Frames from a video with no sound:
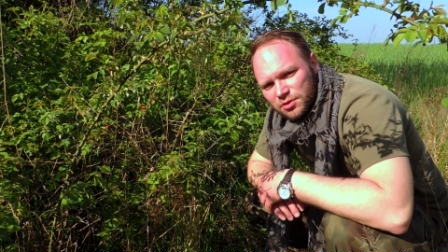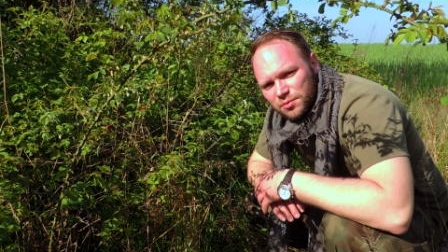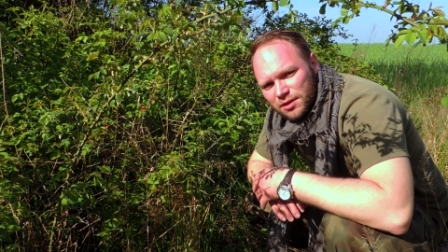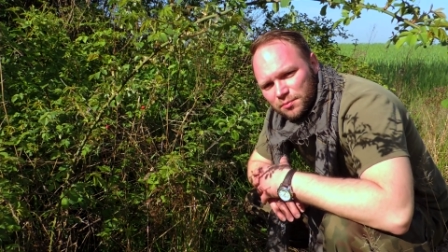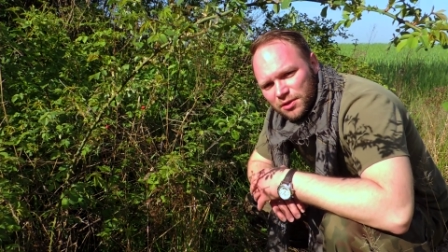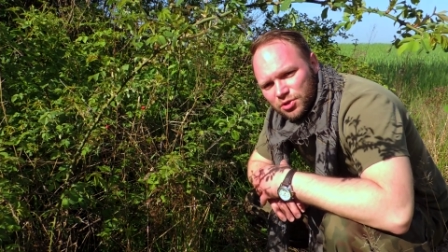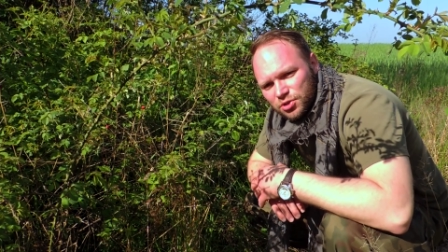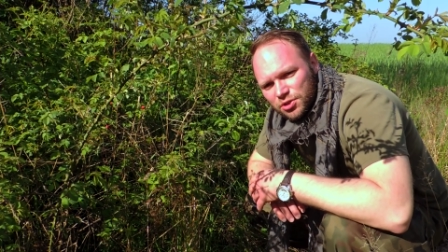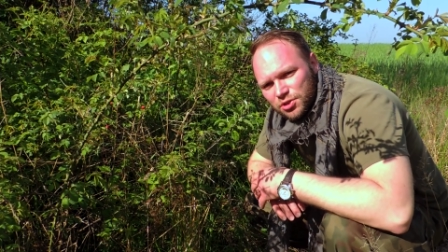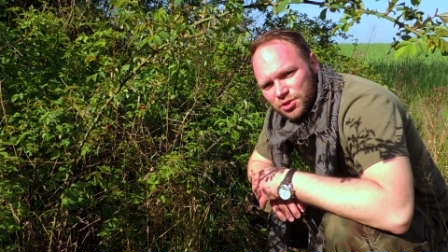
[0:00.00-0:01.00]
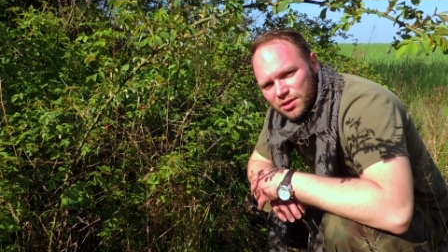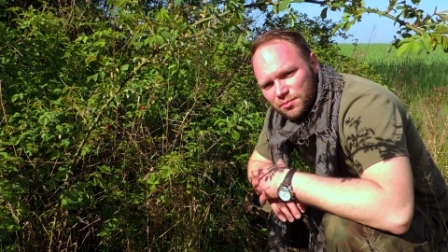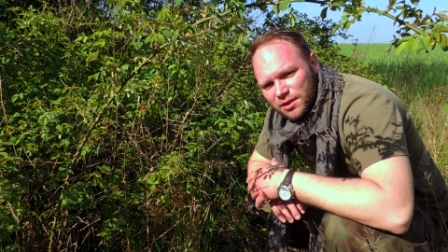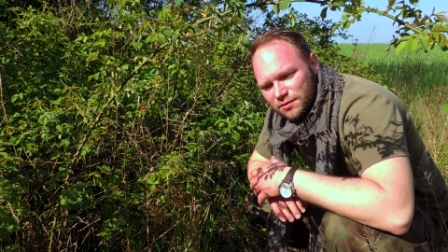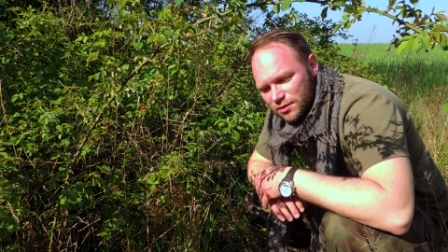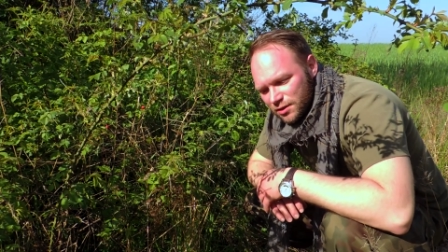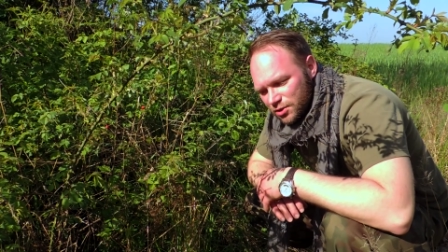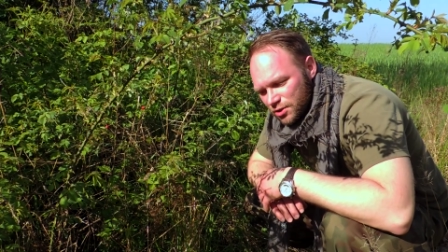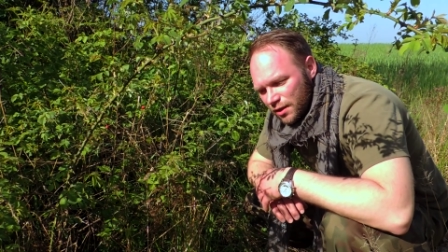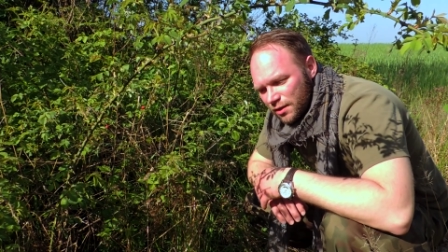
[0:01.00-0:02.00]
sobie na 5, 6, 7 lat
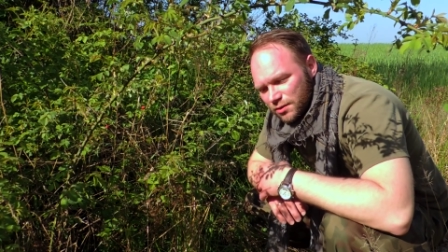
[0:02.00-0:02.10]
wstecz,